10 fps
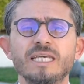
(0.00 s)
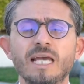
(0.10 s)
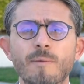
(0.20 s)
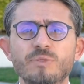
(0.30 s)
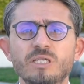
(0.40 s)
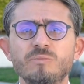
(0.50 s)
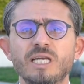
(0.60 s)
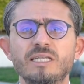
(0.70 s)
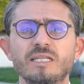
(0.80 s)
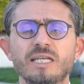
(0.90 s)
yaptırım
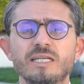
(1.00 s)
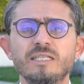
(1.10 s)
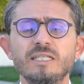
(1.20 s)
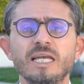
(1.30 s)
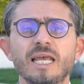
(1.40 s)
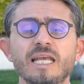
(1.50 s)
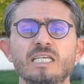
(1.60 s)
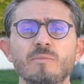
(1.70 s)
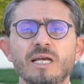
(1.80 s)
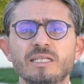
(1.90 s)
tehditlerinin
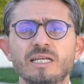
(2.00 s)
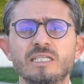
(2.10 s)
Ekim ayından